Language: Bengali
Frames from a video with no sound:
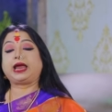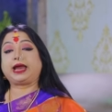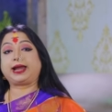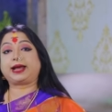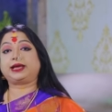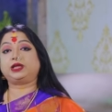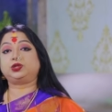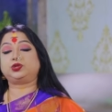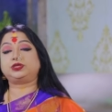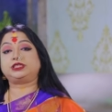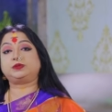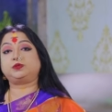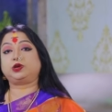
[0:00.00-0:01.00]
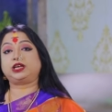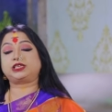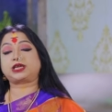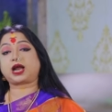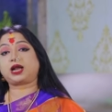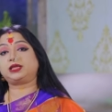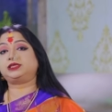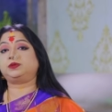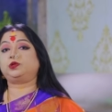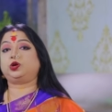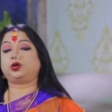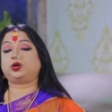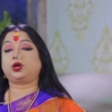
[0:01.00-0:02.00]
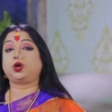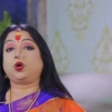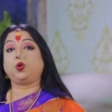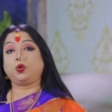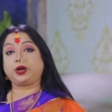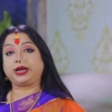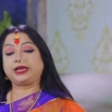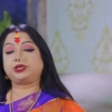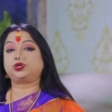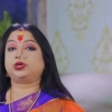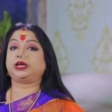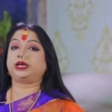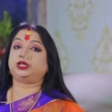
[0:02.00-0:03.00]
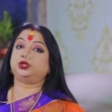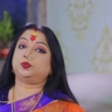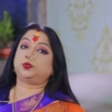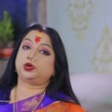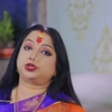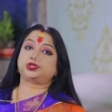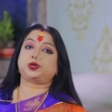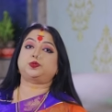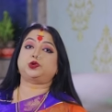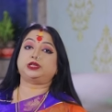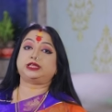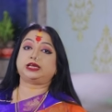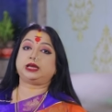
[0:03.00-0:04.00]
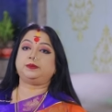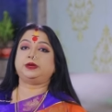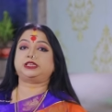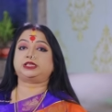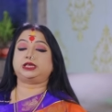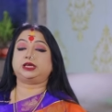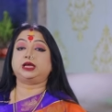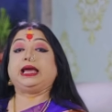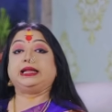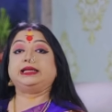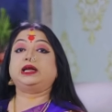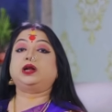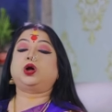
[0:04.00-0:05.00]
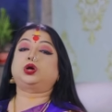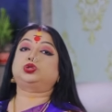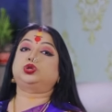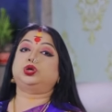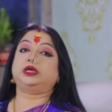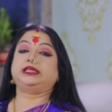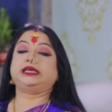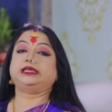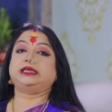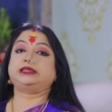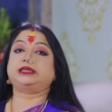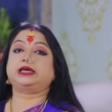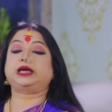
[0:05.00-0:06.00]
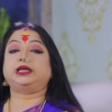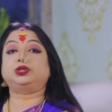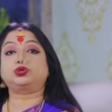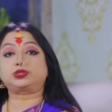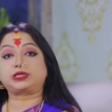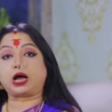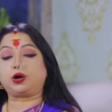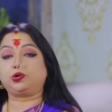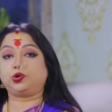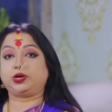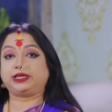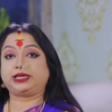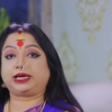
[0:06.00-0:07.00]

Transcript: এরা কিন্তু জীবনে সারা জীবন অন্যের জন্য কিন্তু পরিশ্রম করে থাকে বেশি এদের অর্থনৈতিক দিকটা কিন্তু সাউন্ড হয়ে